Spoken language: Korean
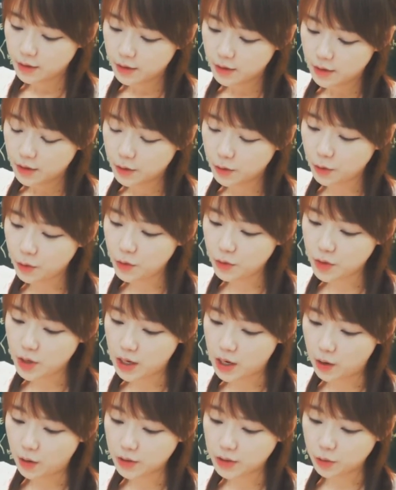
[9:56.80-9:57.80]
교육과
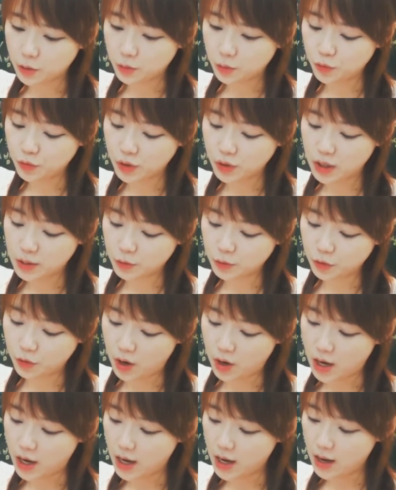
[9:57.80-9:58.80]
과거제도 문과,
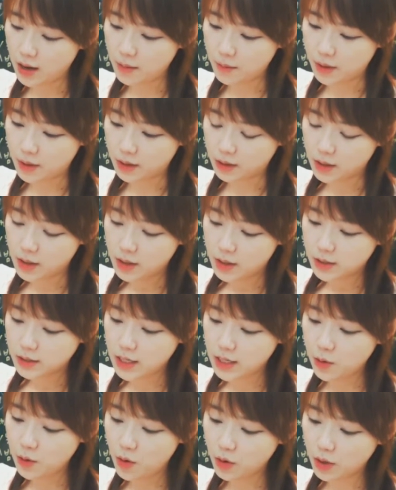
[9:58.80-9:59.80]
목과, 막
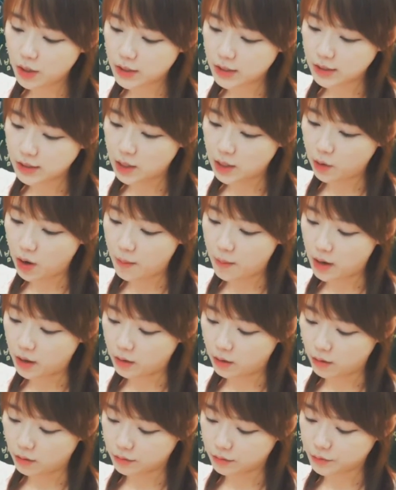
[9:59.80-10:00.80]
생원과 진사과 막
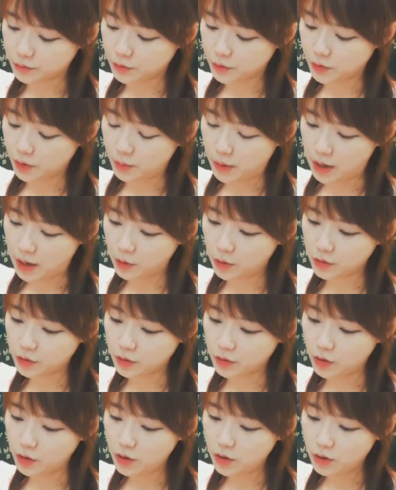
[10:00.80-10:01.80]

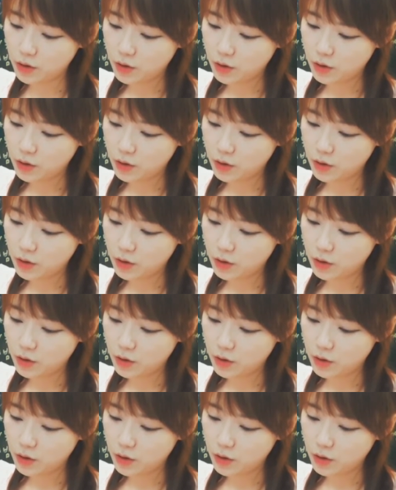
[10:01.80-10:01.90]
많거든요.